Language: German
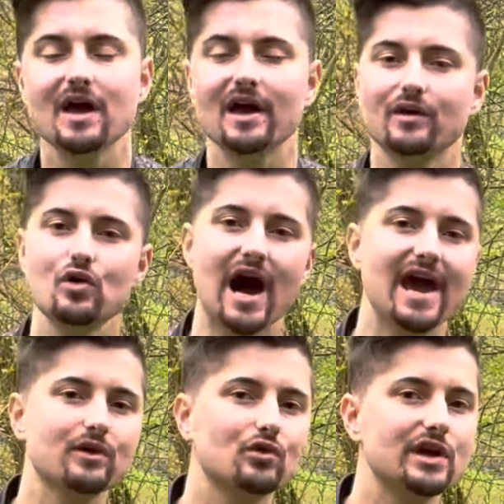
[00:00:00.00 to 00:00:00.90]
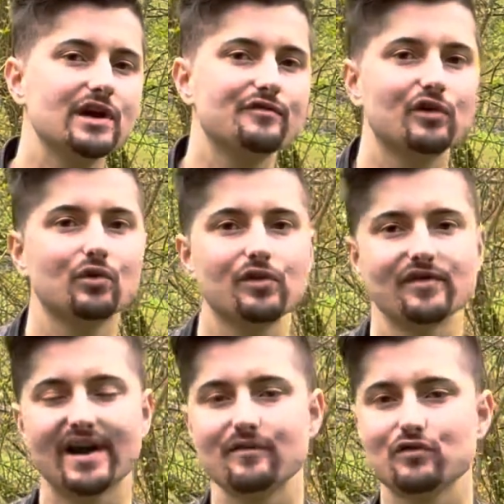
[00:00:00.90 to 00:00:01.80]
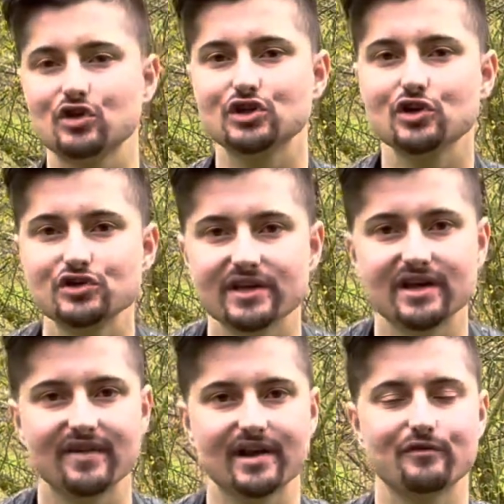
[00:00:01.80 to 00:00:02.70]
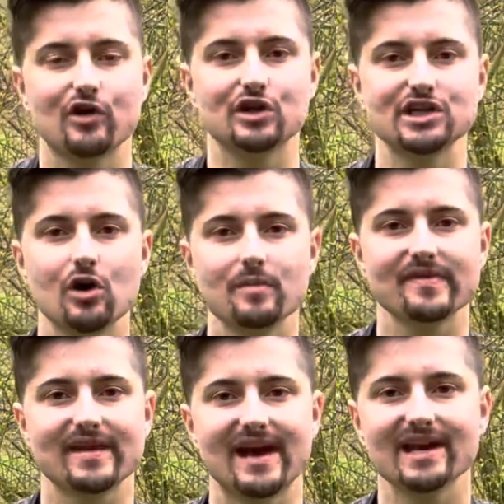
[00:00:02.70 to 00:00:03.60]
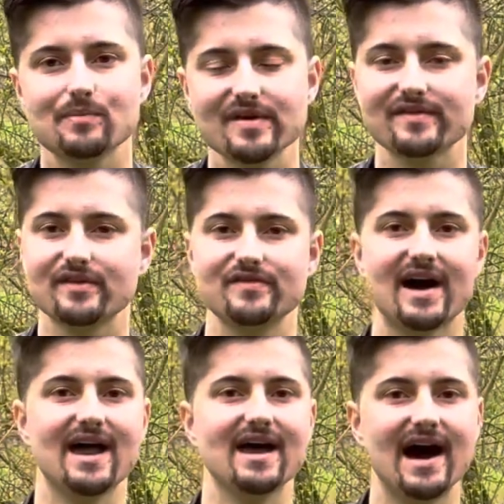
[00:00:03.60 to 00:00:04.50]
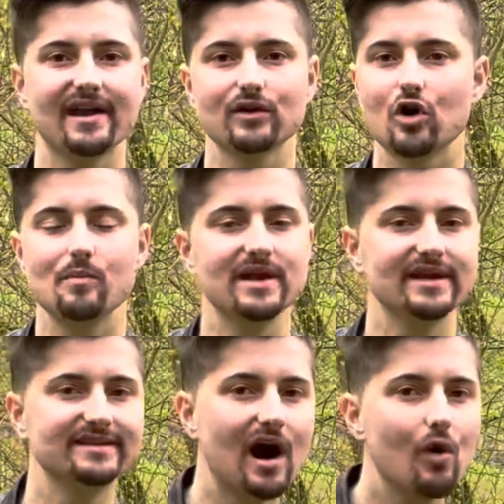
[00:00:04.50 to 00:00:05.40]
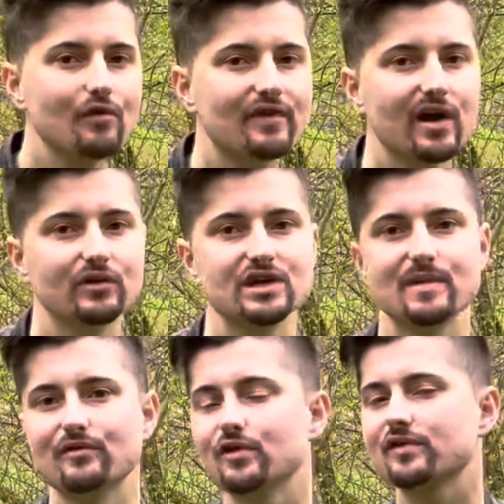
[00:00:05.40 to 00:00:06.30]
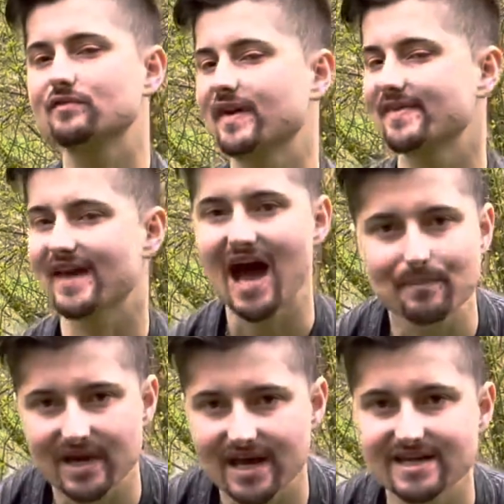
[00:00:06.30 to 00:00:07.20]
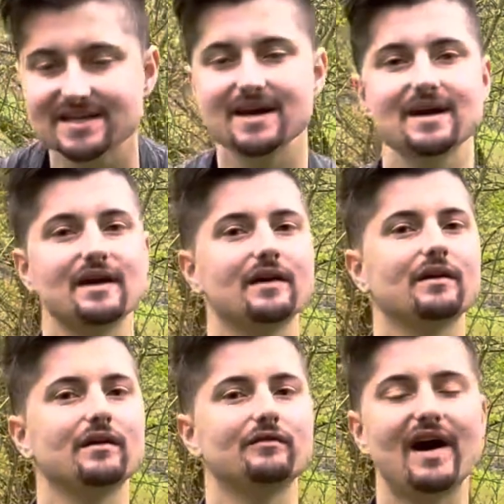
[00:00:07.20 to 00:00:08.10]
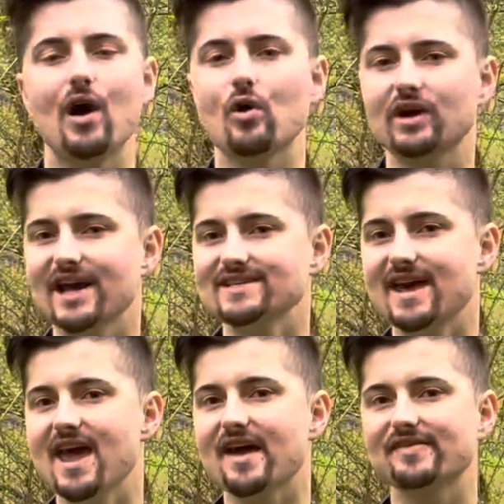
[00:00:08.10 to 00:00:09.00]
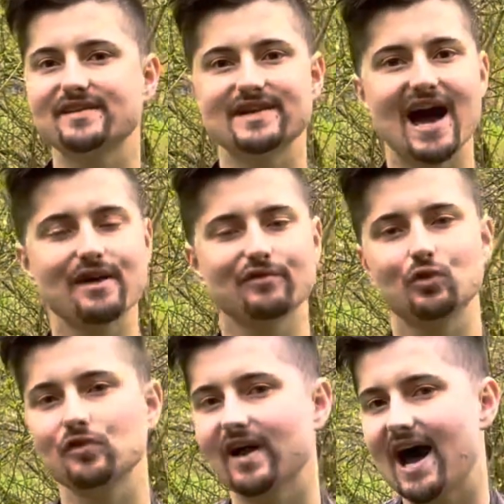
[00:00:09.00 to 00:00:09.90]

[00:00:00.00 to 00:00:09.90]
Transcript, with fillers: Nur ein Kollege von uns war da wirklich nüchtern, der war dann folglich auch ein bisschen angepisst, dass wir alle anderen komplett down waren und nicht mehr wussten, was abgeht war auch gleich der erste Tag von unserer